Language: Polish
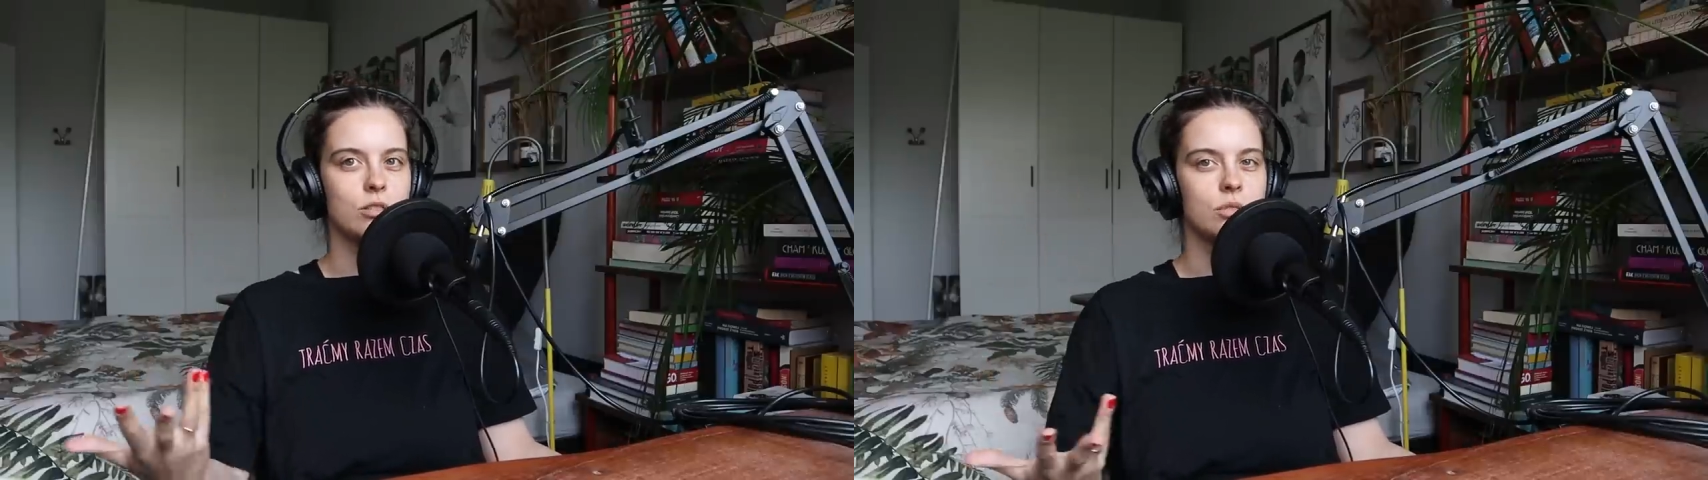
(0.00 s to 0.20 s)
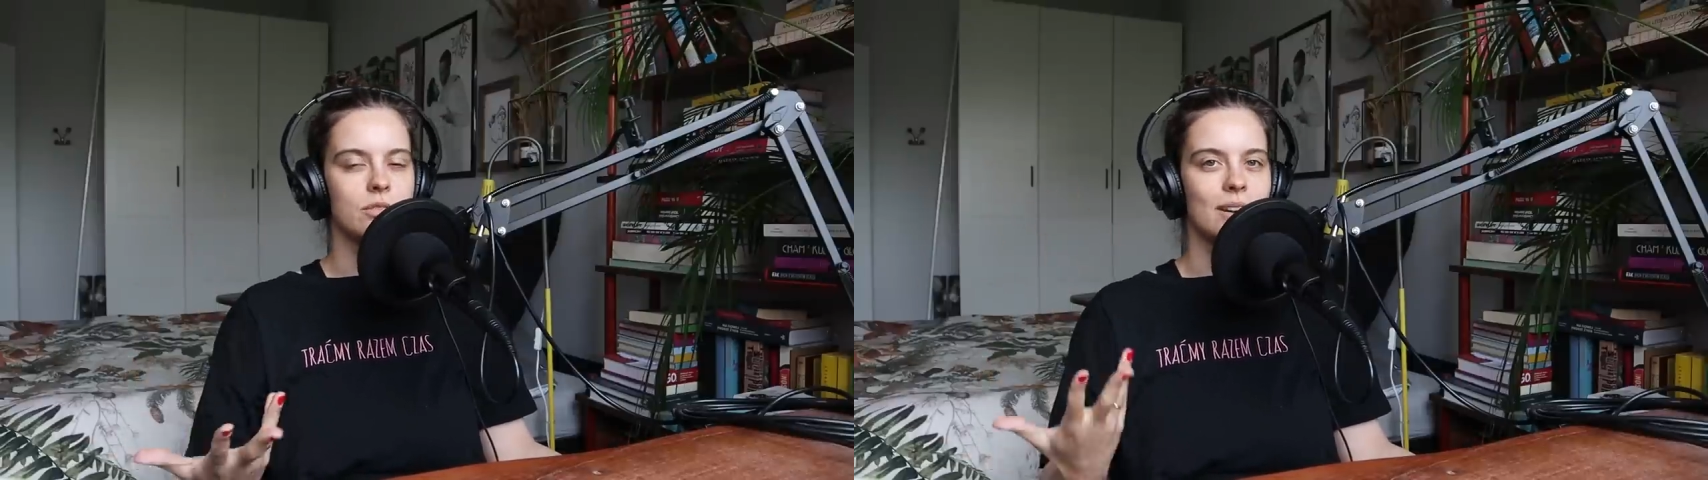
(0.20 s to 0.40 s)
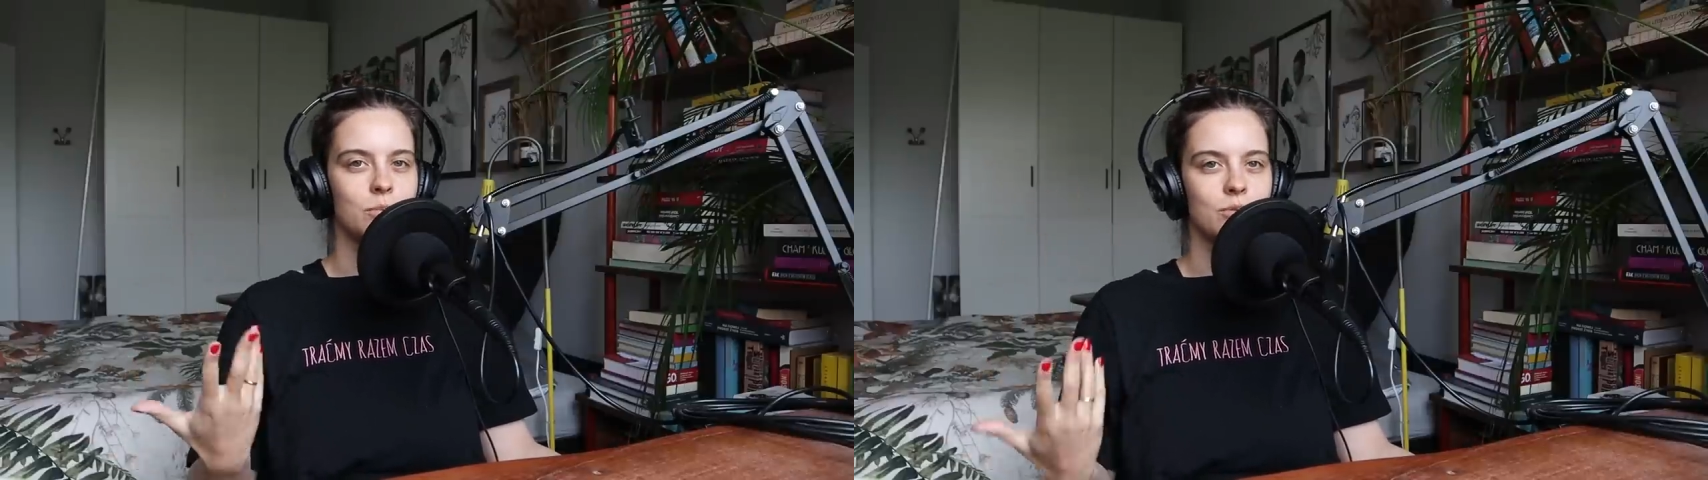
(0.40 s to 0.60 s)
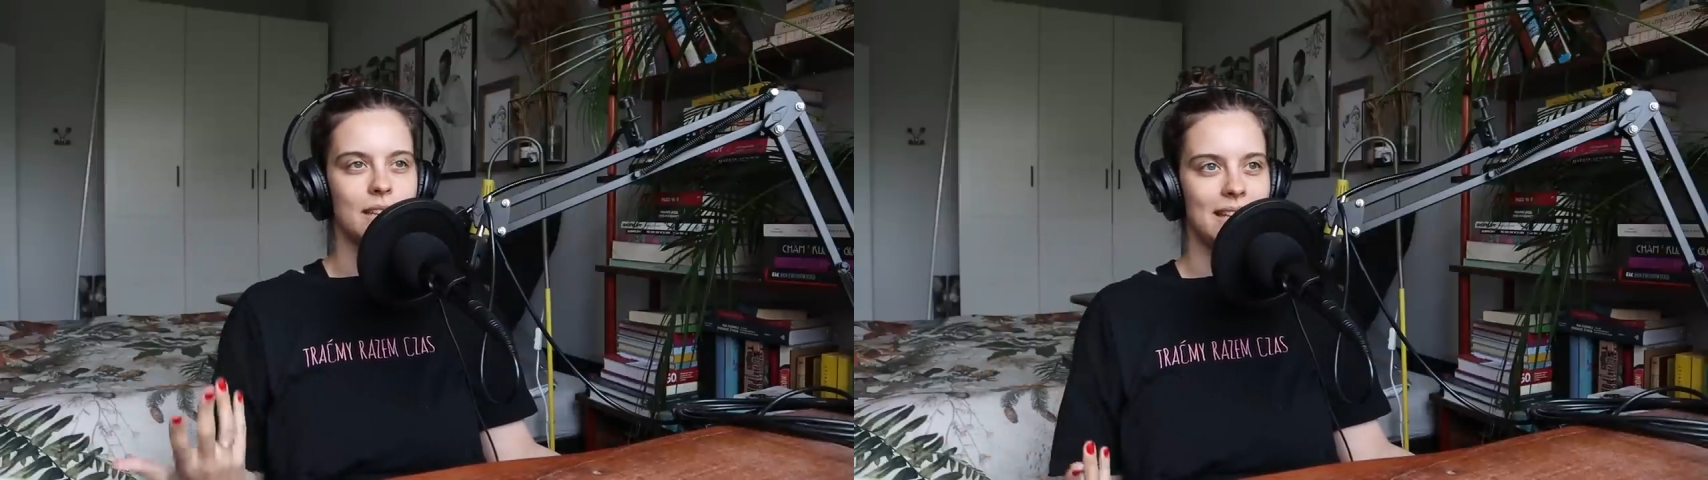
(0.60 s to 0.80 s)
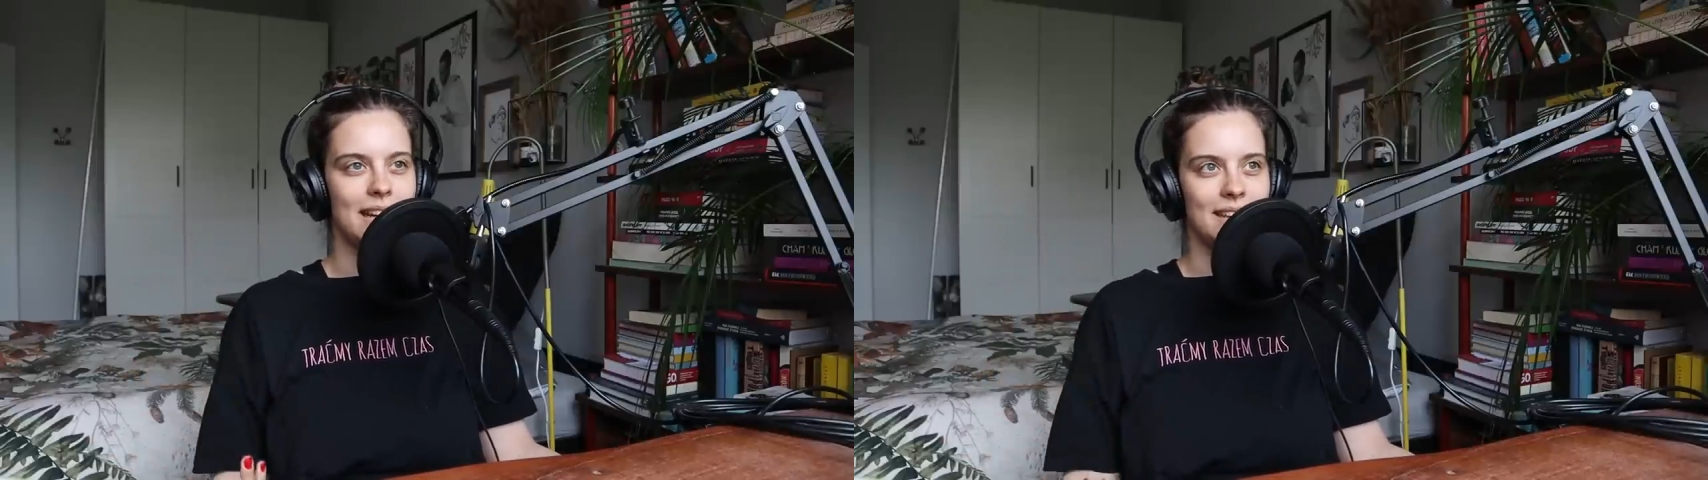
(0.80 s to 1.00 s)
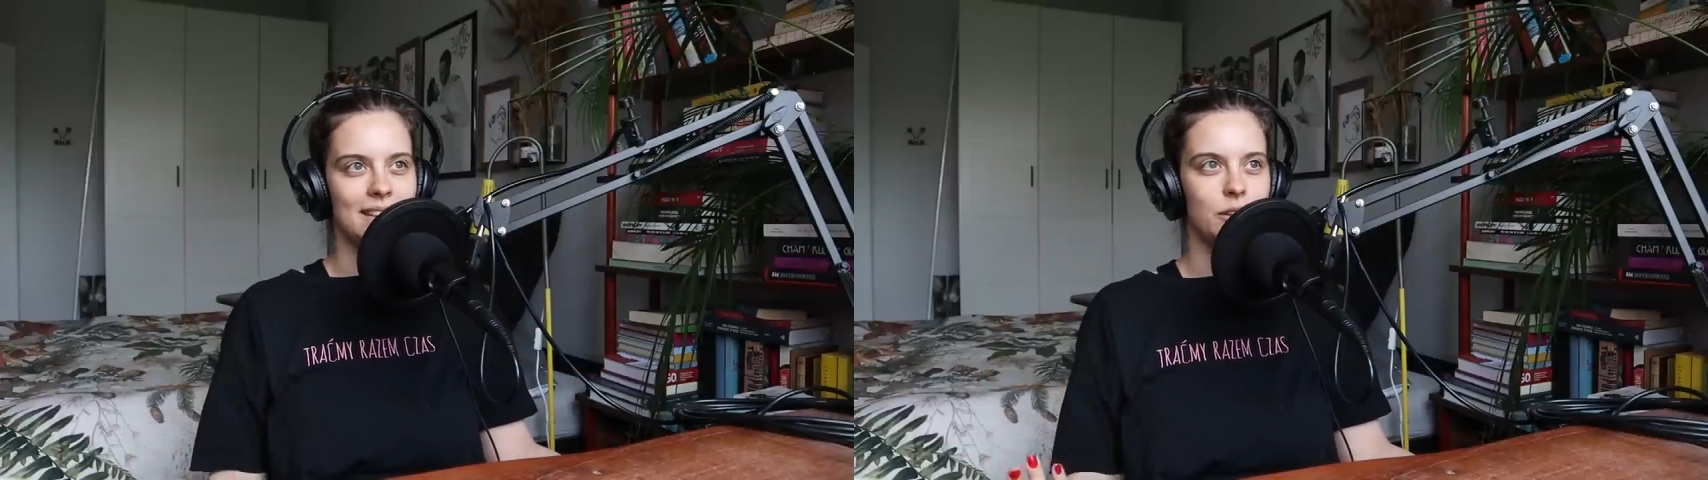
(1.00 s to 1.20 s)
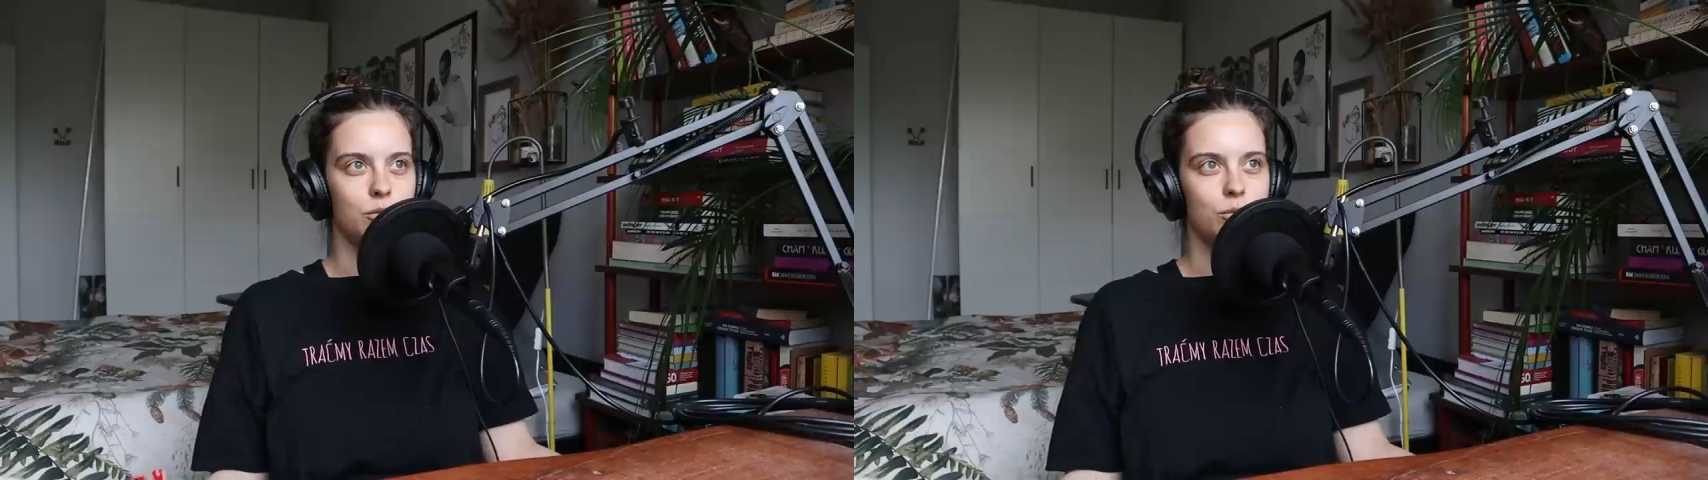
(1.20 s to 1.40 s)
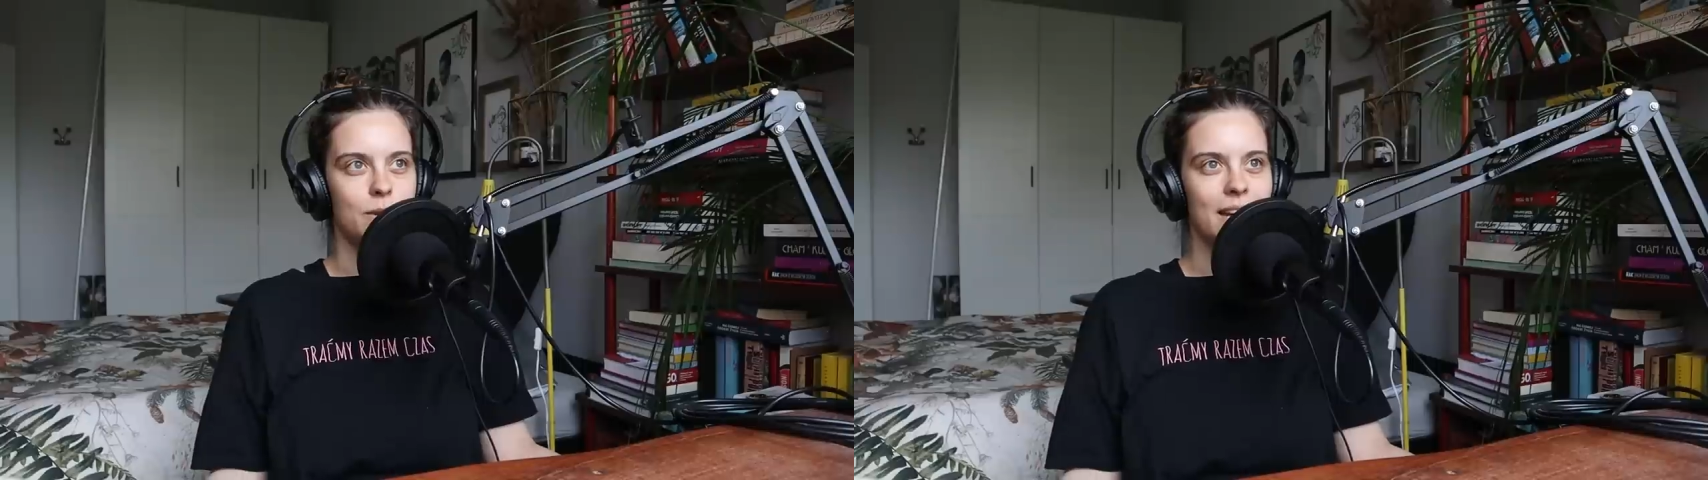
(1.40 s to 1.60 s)
którą Wam tutaj daję na
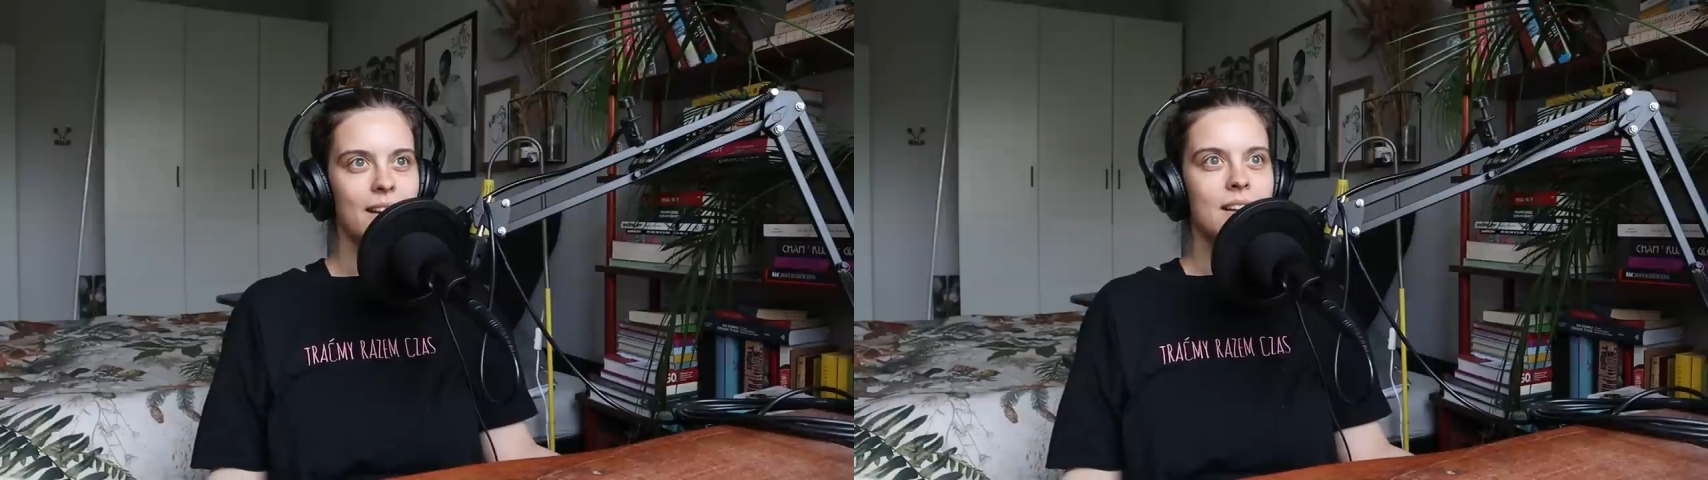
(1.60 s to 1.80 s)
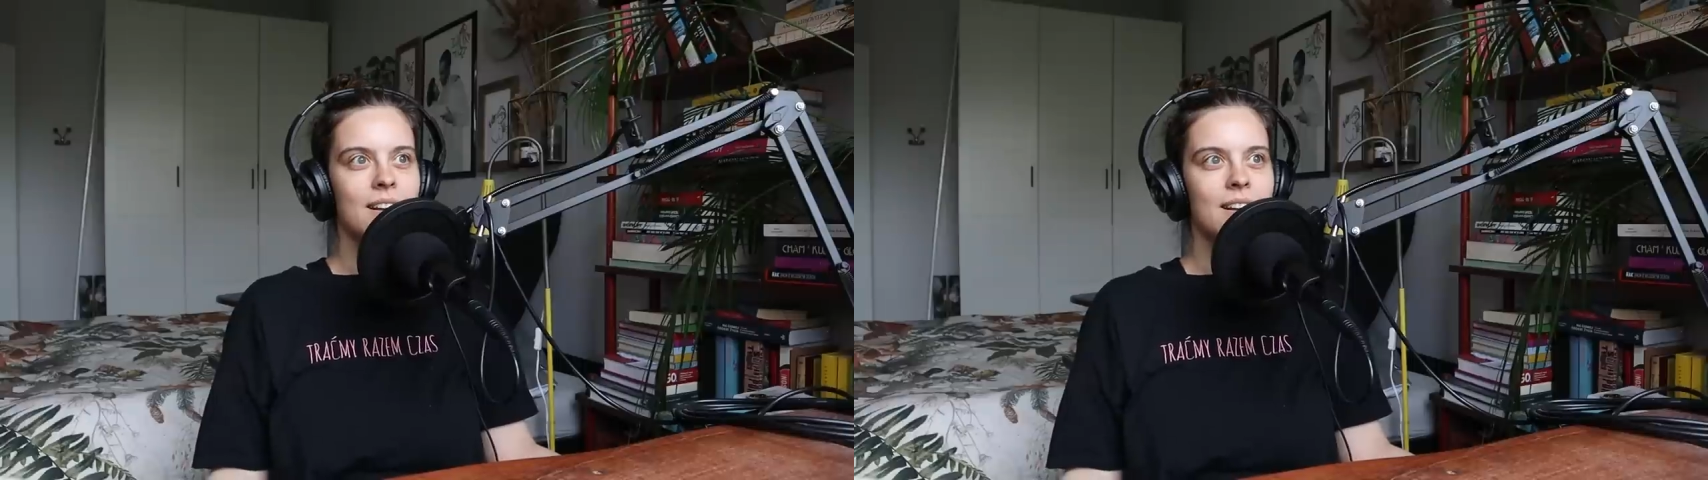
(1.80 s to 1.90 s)
YouTubie,